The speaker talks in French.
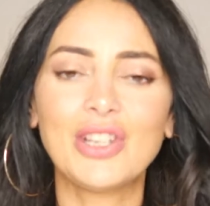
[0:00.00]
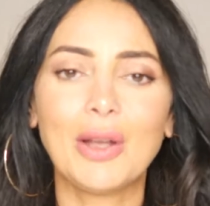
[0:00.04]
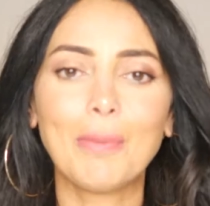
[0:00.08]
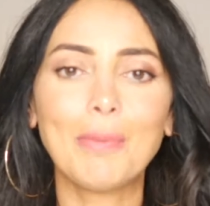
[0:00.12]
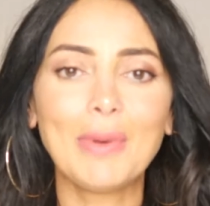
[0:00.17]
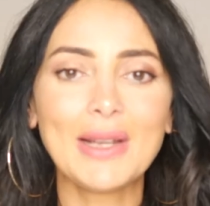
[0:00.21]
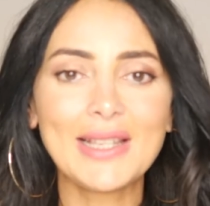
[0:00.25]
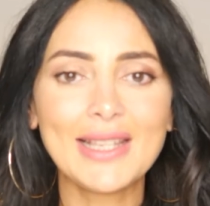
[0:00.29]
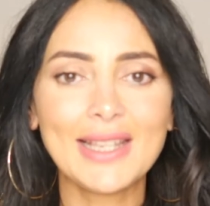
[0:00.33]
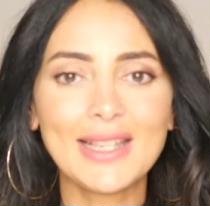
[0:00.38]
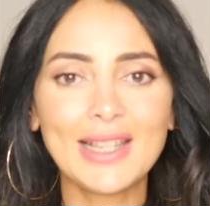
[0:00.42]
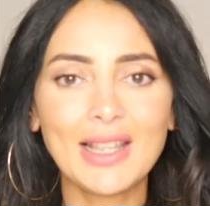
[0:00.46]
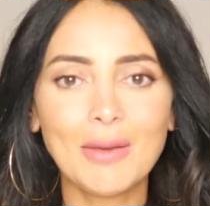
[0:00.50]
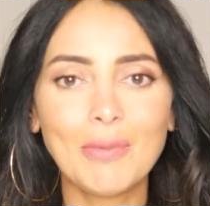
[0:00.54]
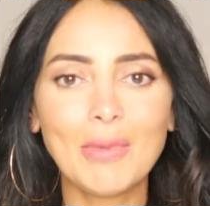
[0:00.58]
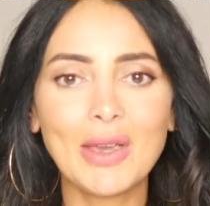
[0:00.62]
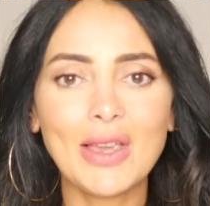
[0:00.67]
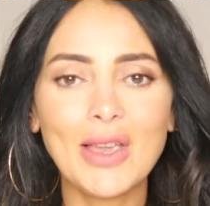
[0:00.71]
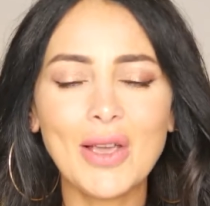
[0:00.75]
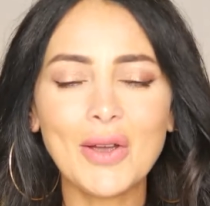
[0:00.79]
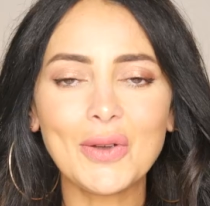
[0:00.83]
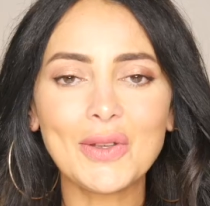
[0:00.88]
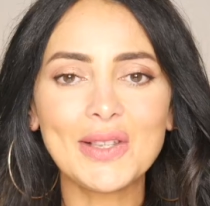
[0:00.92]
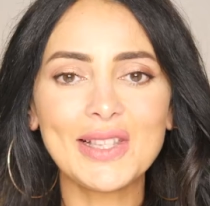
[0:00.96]
j'en passe des
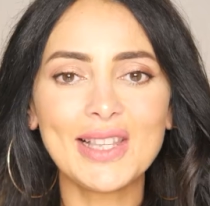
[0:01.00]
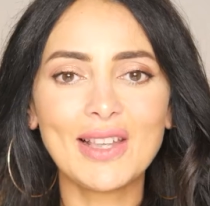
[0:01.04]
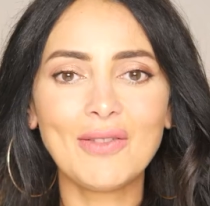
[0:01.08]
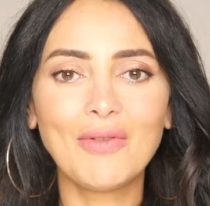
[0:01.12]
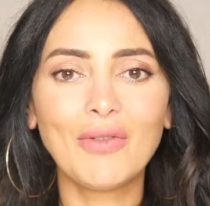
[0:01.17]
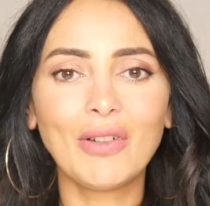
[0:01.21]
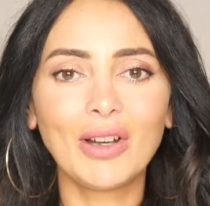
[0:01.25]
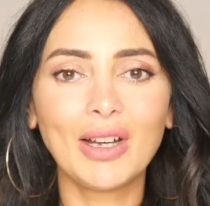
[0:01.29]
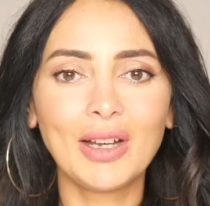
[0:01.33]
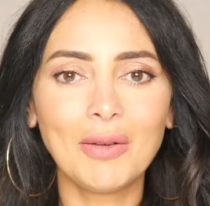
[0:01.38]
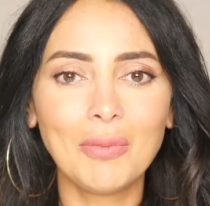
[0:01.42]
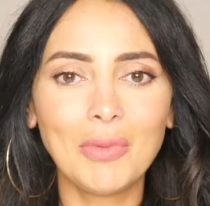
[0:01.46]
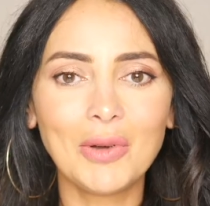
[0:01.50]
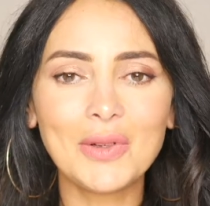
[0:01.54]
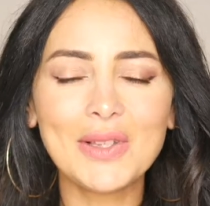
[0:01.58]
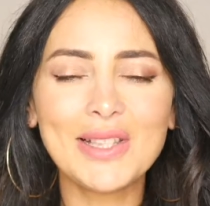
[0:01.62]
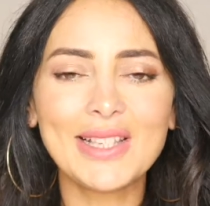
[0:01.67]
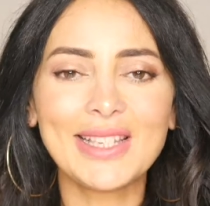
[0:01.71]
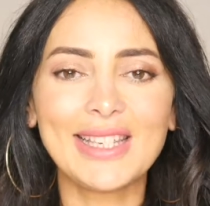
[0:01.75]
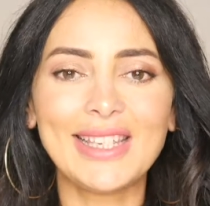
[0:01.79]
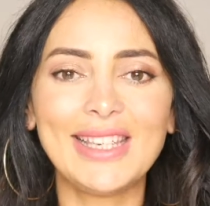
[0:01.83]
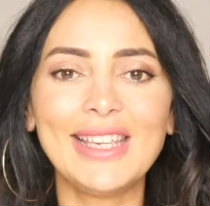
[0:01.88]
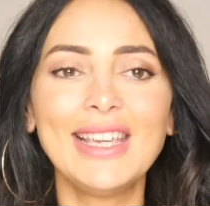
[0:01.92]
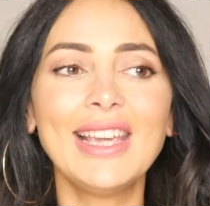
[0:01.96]
meilleurs, c'est vraiment
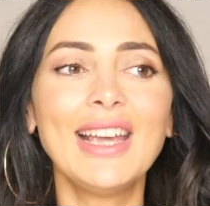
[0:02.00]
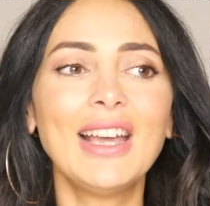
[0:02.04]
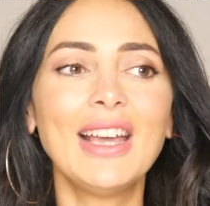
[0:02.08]
ce qui